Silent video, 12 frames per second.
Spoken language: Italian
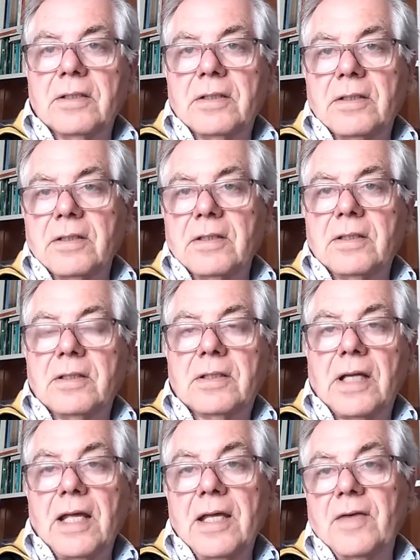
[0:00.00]
eh,
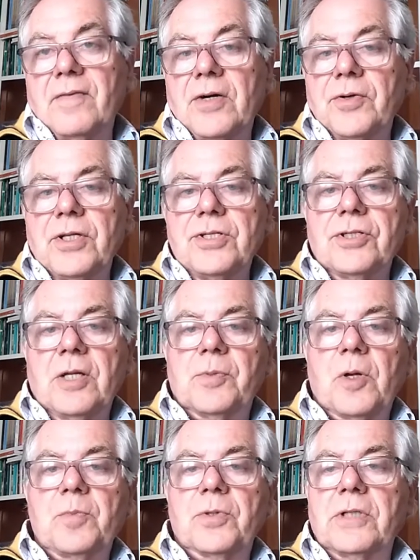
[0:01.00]
traeva origine
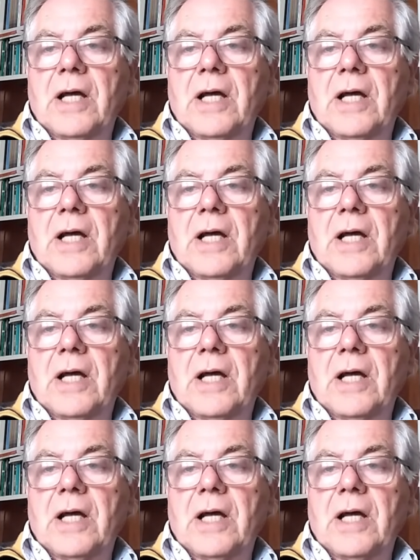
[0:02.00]
proprio